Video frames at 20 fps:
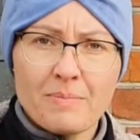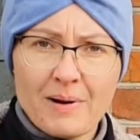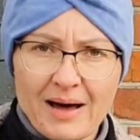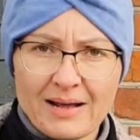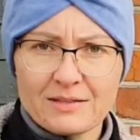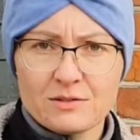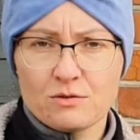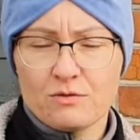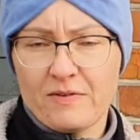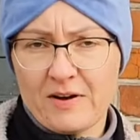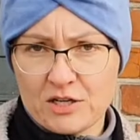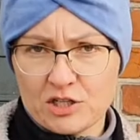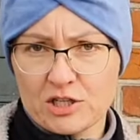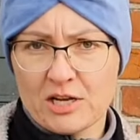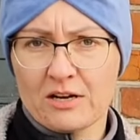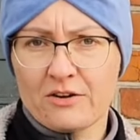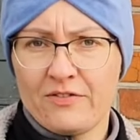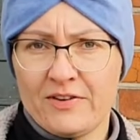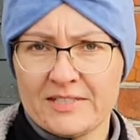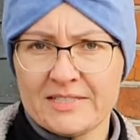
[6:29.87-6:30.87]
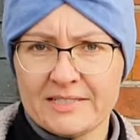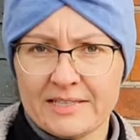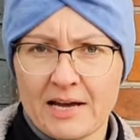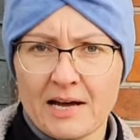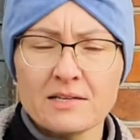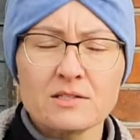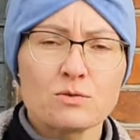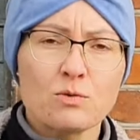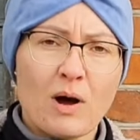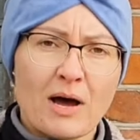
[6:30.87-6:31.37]
bardzo ważna
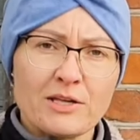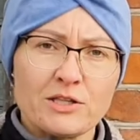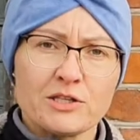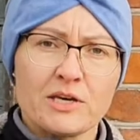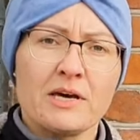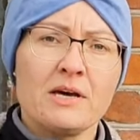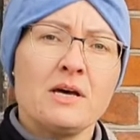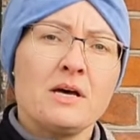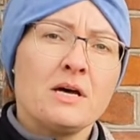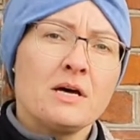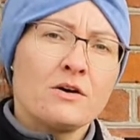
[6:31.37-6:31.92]
kwestia. Słuchajcie,